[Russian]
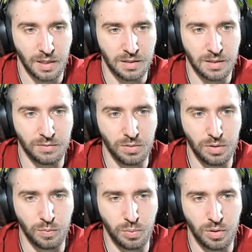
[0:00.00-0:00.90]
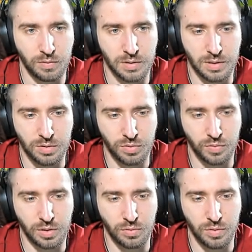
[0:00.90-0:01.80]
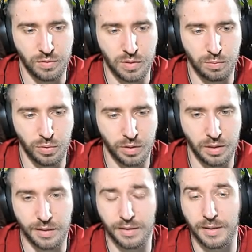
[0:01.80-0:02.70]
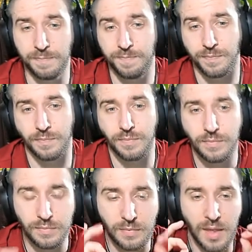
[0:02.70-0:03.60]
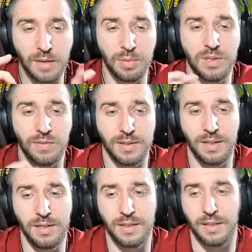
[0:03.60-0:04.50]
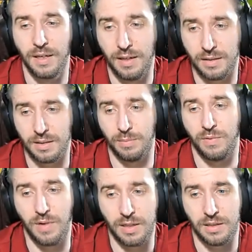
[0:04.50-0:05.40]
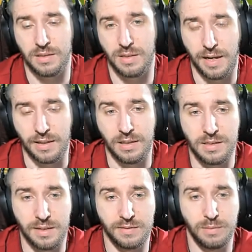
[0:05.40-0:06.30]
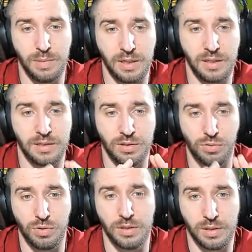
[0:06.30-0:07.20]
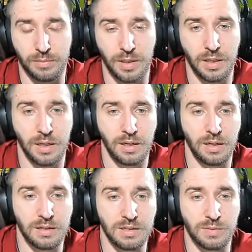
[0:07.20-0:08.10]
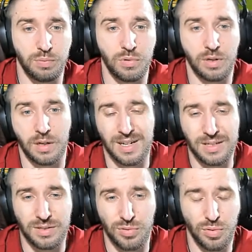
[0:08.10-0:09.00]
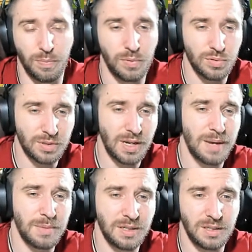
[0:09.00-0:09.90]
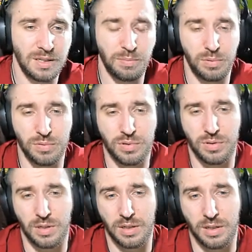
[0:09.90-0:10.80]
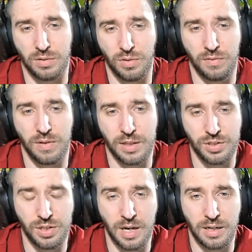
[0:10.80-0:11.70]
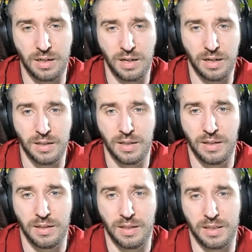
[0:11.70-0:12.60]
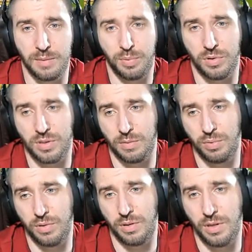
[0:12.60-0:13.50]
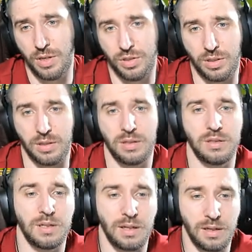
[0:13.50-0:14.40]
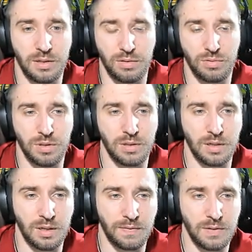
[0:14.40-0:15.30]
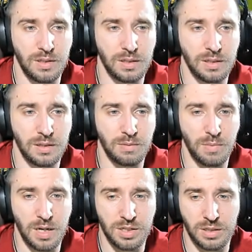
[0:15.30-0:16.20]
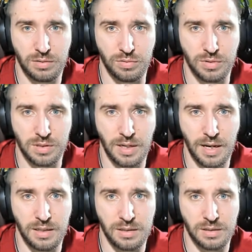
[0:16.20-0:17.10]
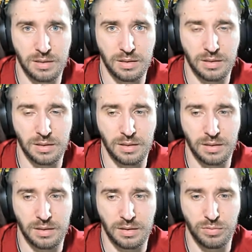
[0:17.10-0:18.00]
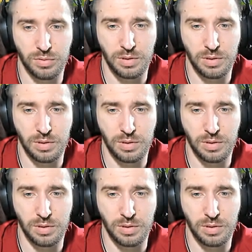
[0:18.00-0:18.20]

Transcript: основной упор, вот скажу, вот такой вот сборки, это битва гелий, добивание зданий. Если вы бегаете Ронином, э, сборка СО плюс каменка, там плюс э, новая чарка, это просто будет нечто так как герой офигенно дамажит, он станет, э, он